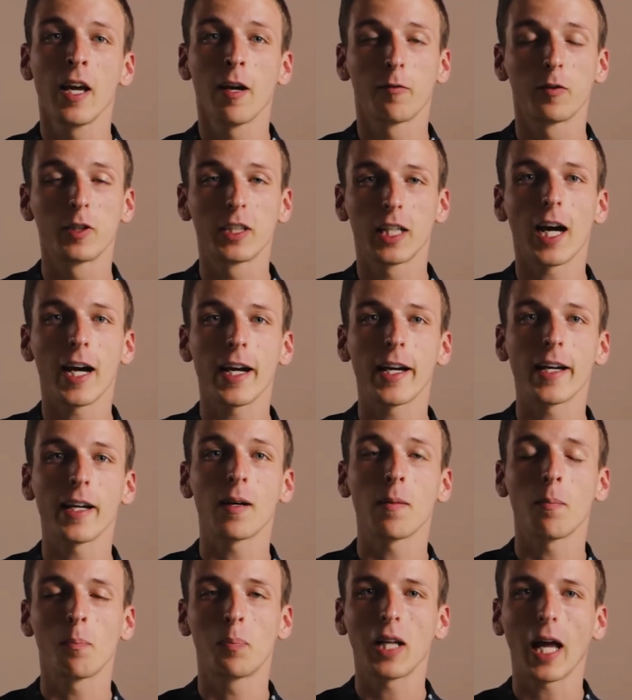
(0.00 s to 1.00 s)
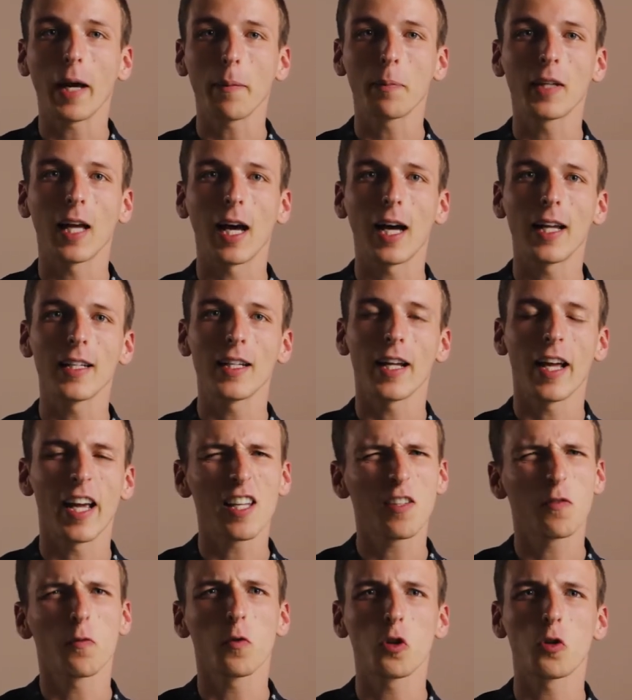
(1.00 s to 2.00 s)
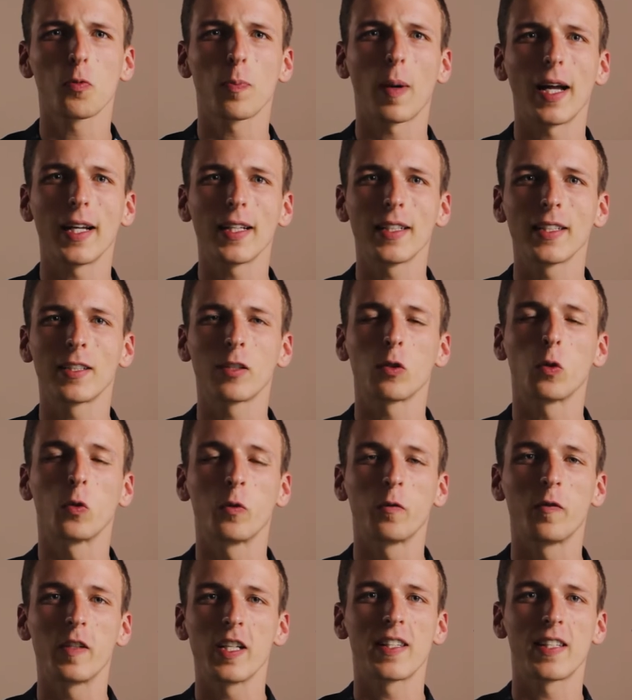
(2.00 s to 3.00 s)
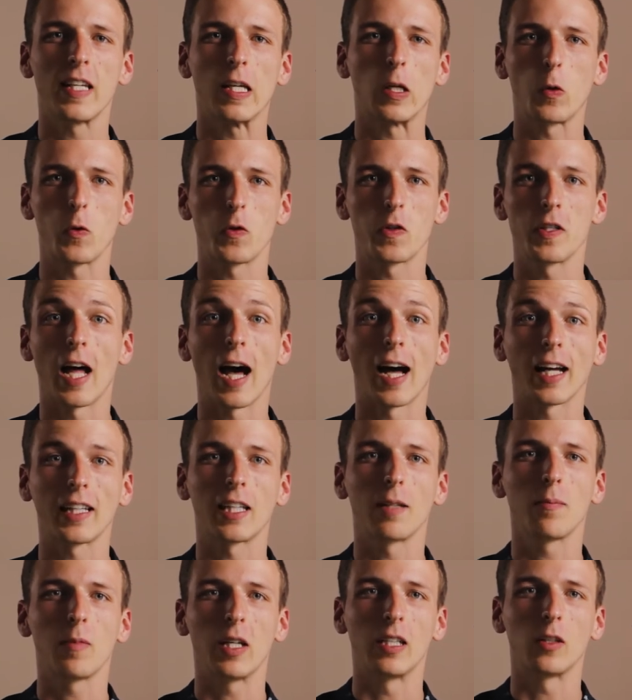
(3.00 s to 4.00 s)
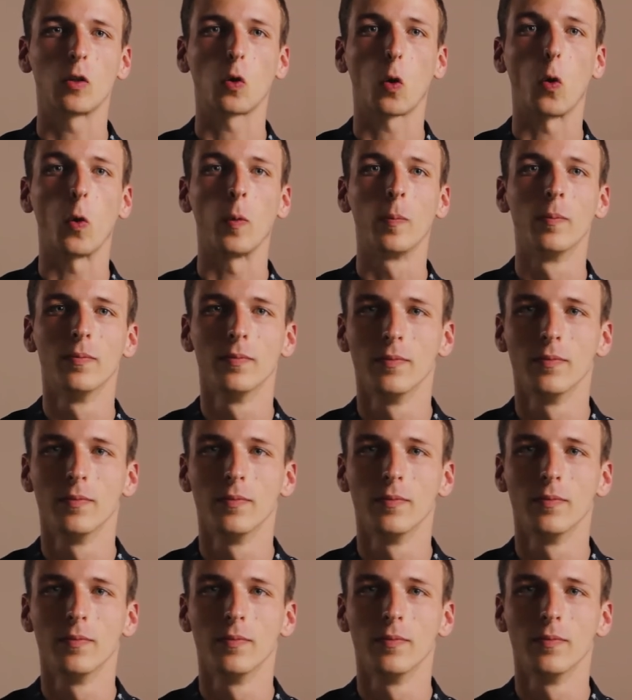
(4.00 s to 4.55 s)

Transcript: Von daher bleibt dran, es wird spannend und wir sehen uns nach dem Intro.